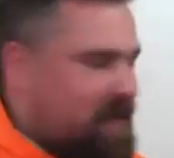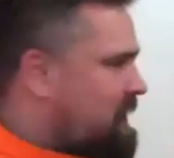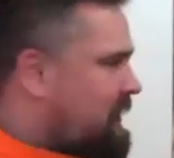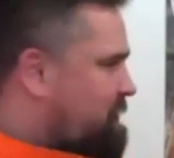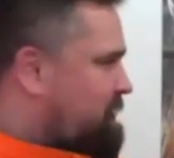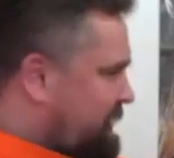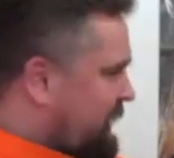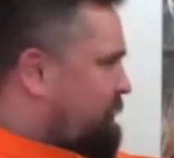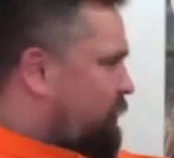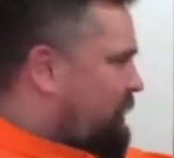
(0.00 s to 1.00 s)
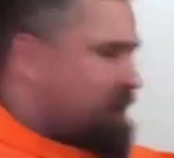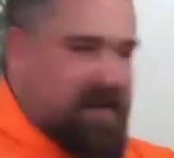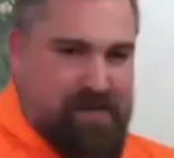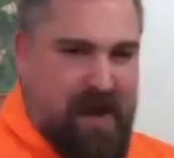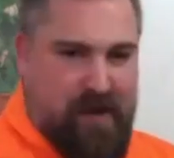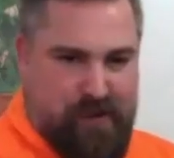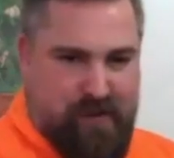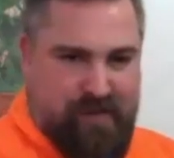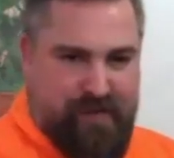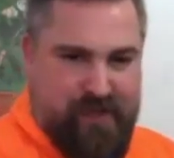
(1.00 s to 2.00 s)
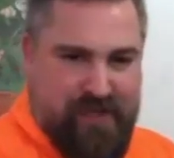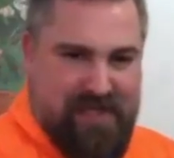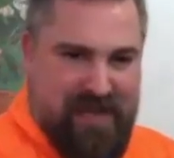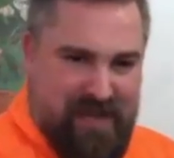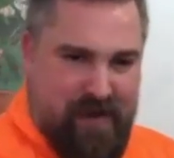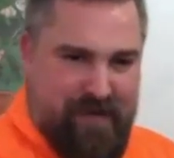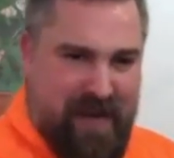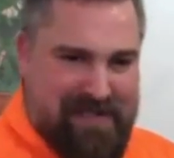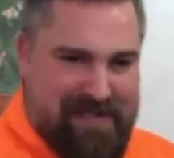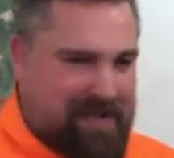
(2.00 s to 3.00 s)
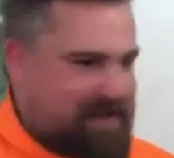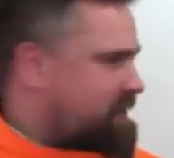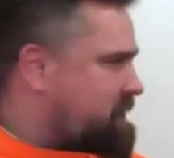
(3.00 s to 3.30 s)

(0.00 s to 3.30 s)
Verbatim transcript: Also den Rehbock habe ich erstmal angesprochen. Wir schießen ja nicht auf Fragezeichen.